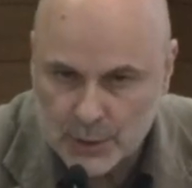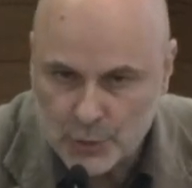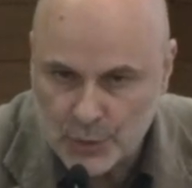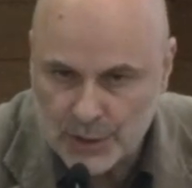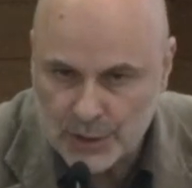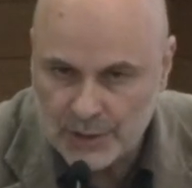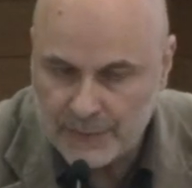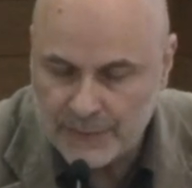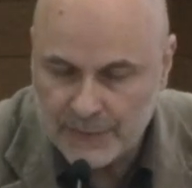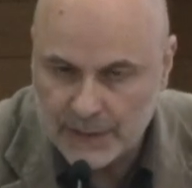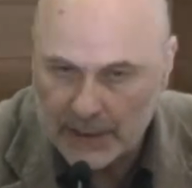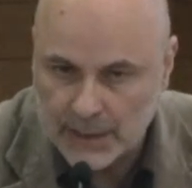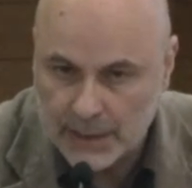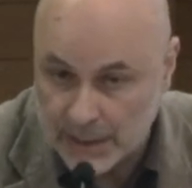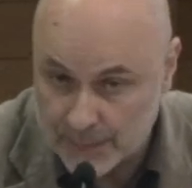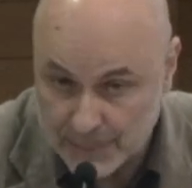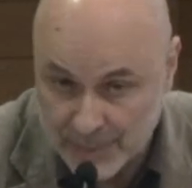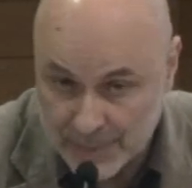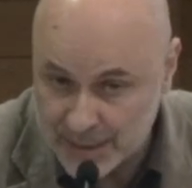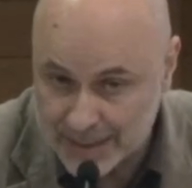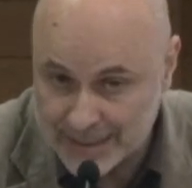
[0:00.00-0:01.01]

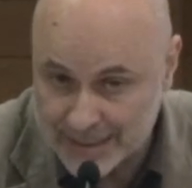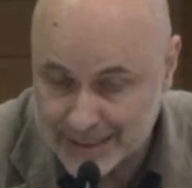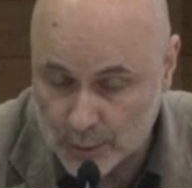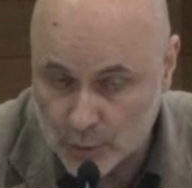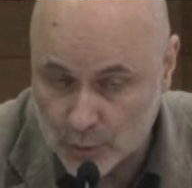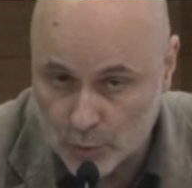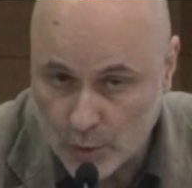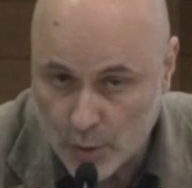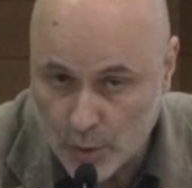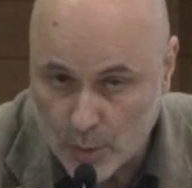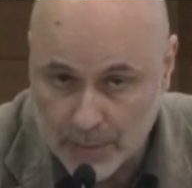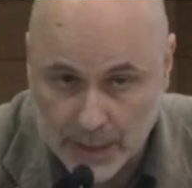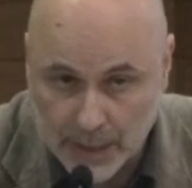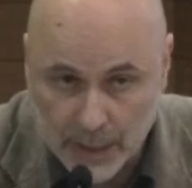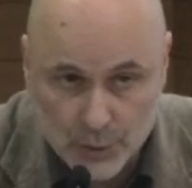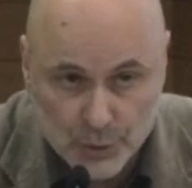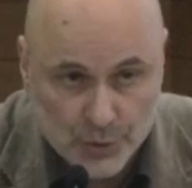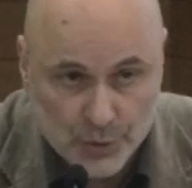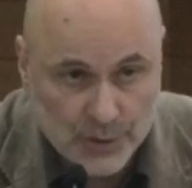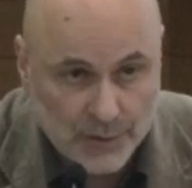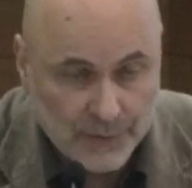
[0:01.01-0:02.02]
l'emergenza
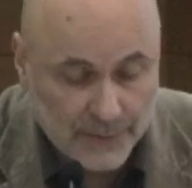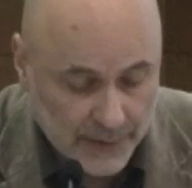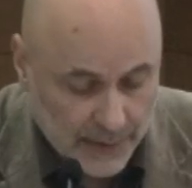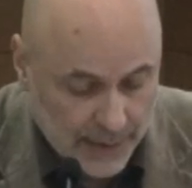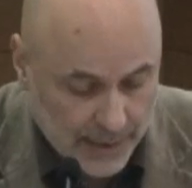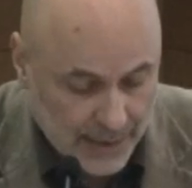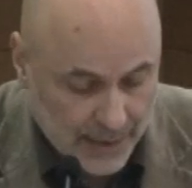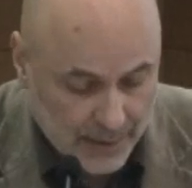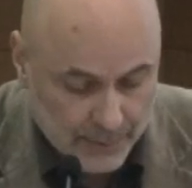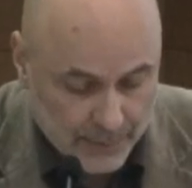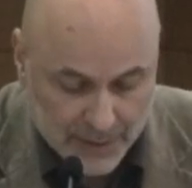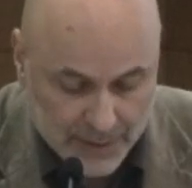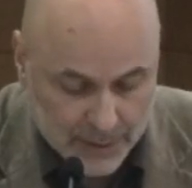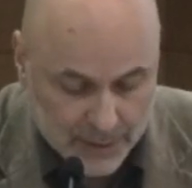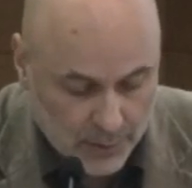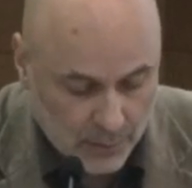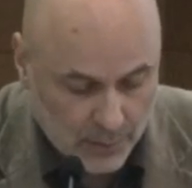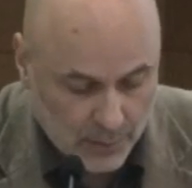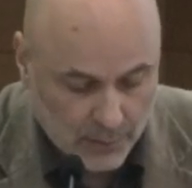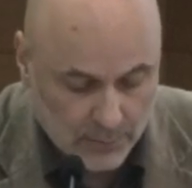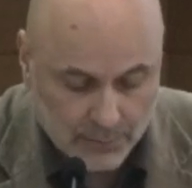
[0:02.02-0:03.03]
economica giustifichi
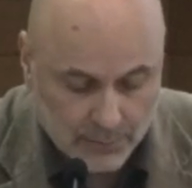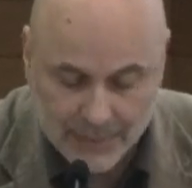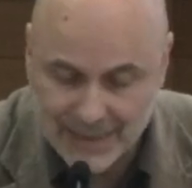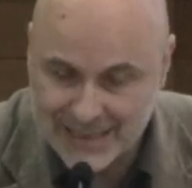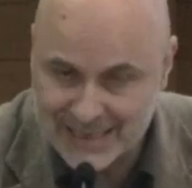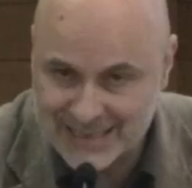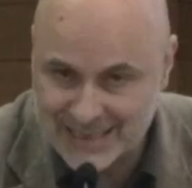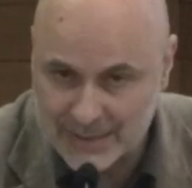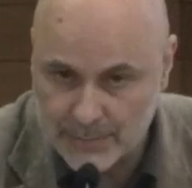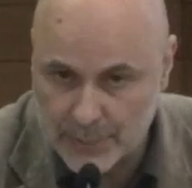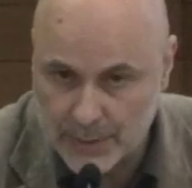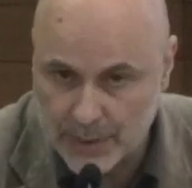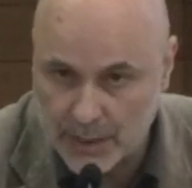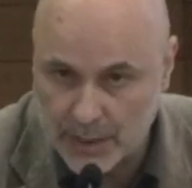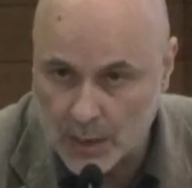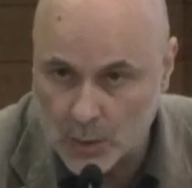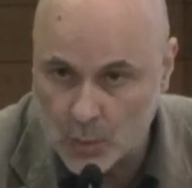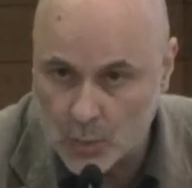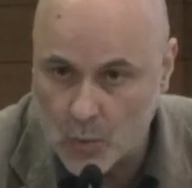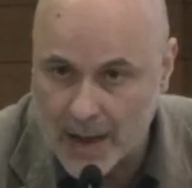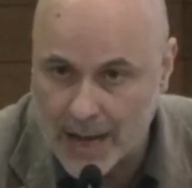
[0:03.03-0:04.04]
l'arbitrio è sempre
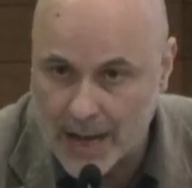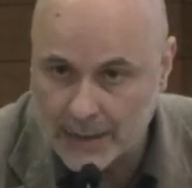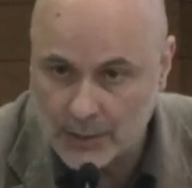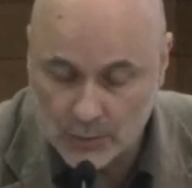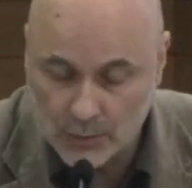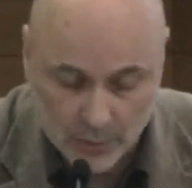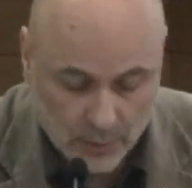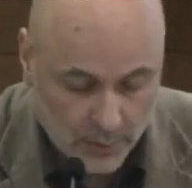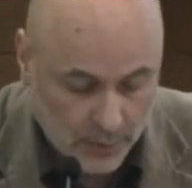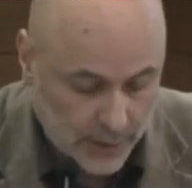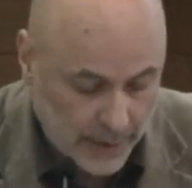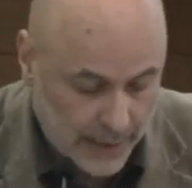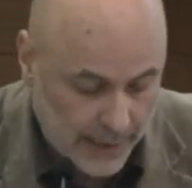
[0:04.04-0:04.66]
in agguato